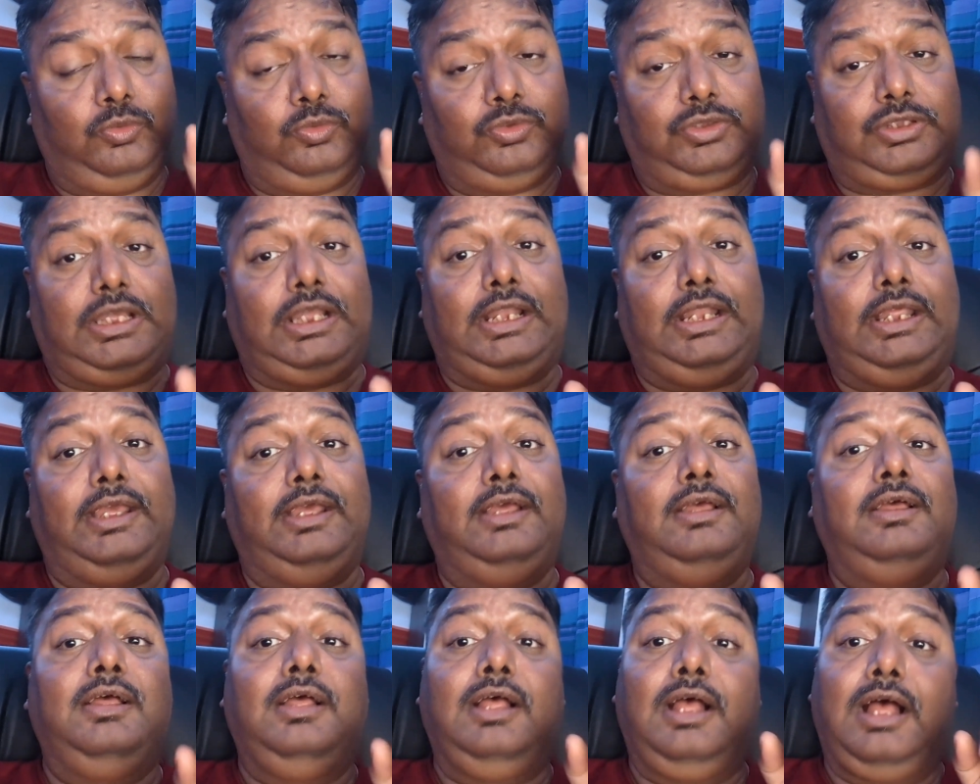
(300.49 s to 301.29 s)
उसके
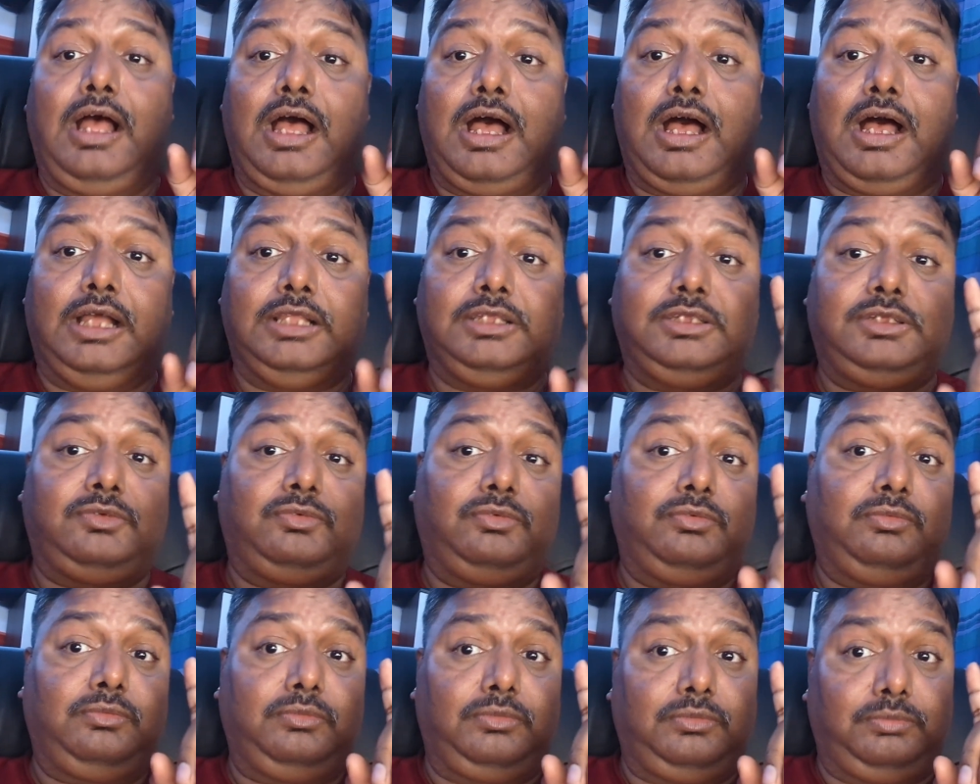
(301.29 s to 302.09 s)
लिए आज
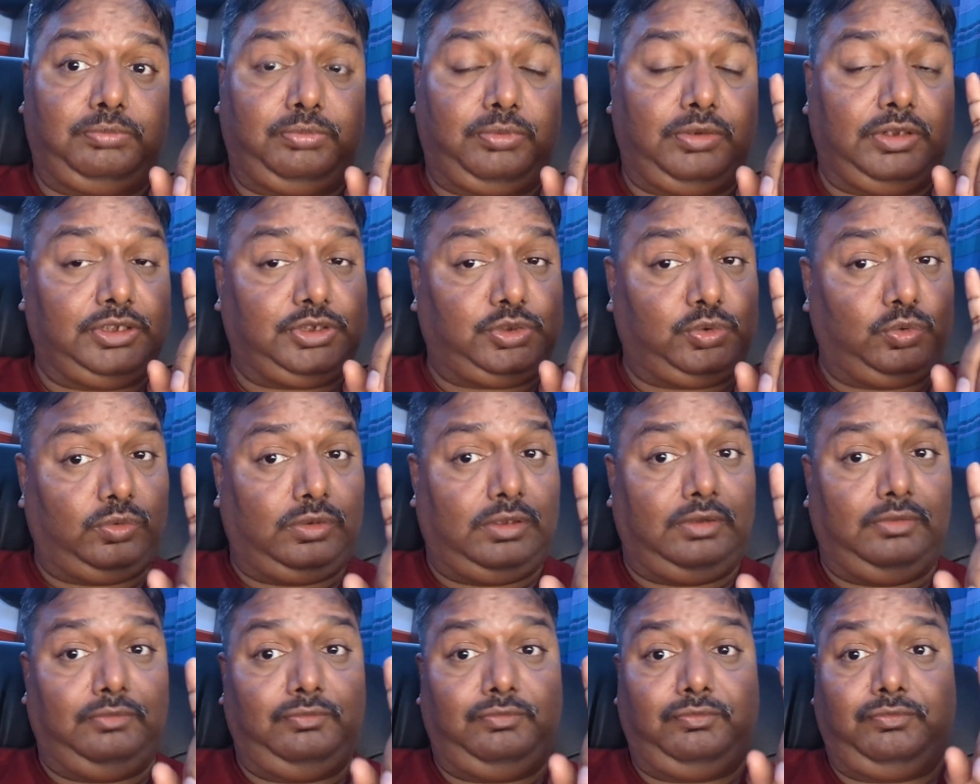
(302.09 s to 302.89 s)
पूरा शो
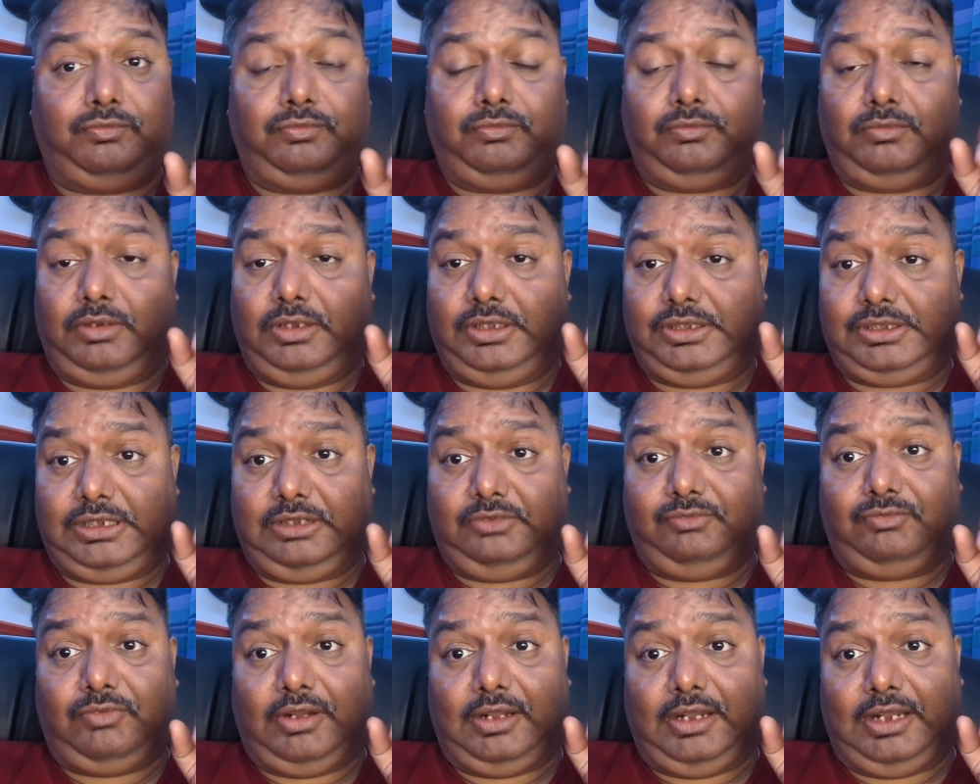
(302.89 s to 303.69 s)
का
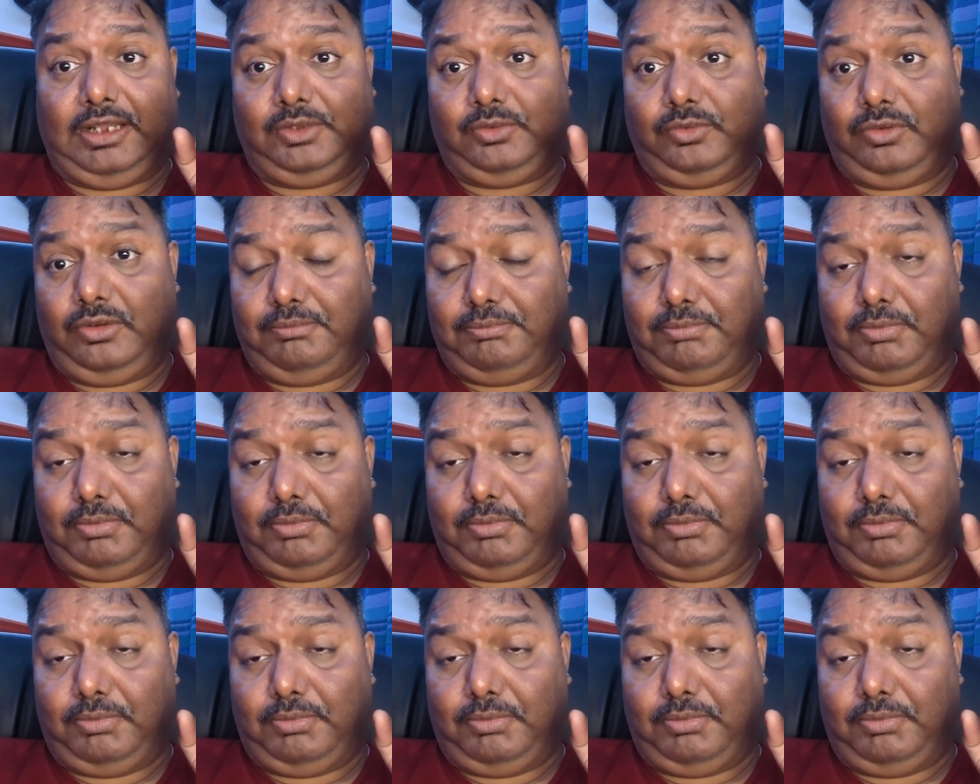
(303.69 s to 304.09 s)
लिस्टिंग फाइनलाइज होना